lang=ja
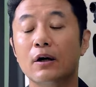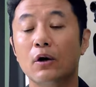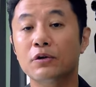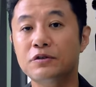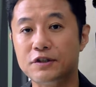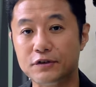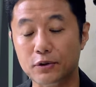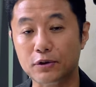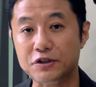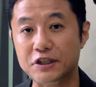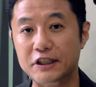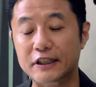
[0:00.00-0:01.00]
本日お
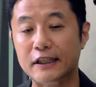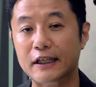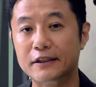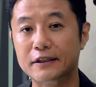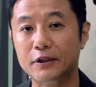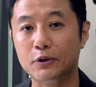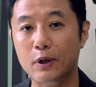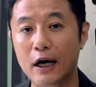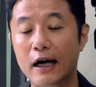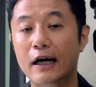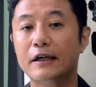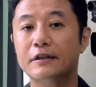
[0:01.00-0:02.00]
越しいただいたの
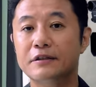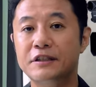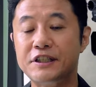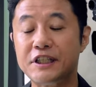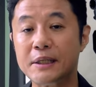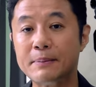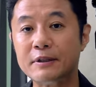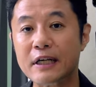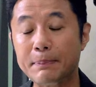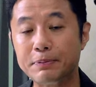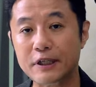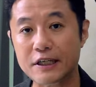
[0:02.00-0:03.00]
は西
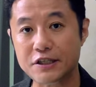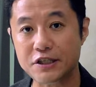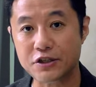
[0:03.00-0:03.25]
村プレシ